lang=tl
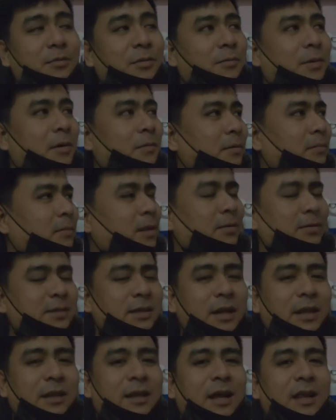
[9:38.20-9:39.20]

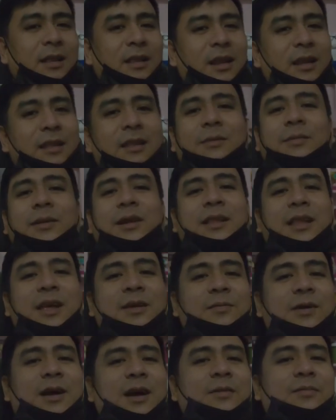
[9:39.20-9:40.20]
Magpa-5,800 na pala
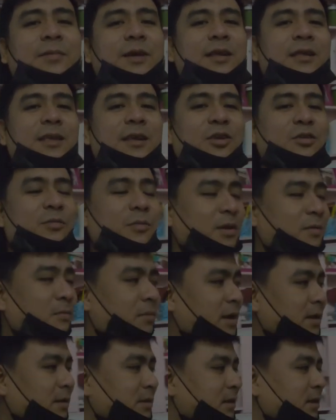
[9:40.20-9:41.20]
tayo mga Ben. Hindi ko
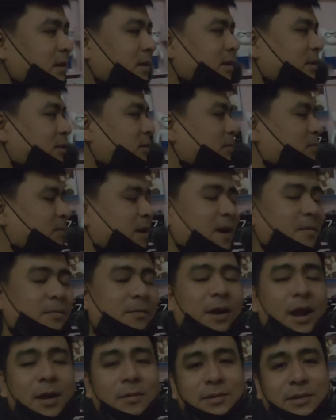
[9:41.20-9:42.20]
ma-imagine. Ayun,
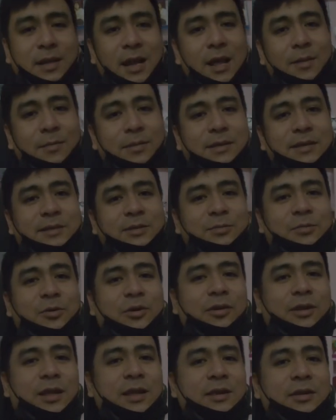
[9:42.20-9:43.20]
maraming maraming salamat sa
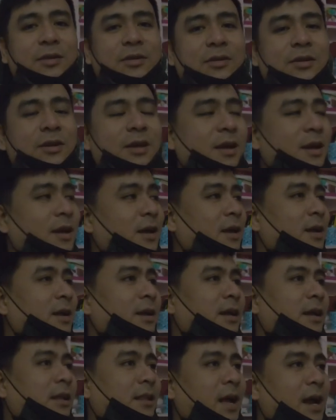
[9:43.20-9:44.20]
suporta nyo.
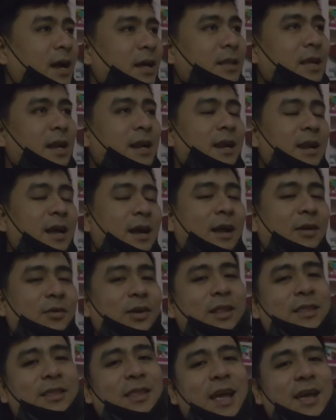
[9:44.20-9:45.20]
Kita-kita na lang
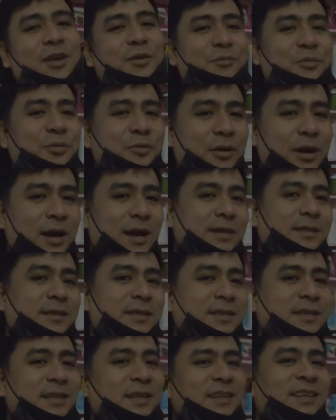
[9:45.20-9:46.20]
ulit tayo
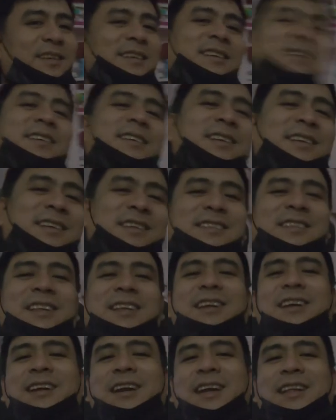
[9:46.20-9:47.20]
bukas.
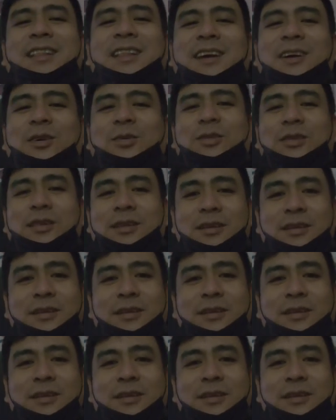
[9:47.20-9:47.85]
Sneaker head out.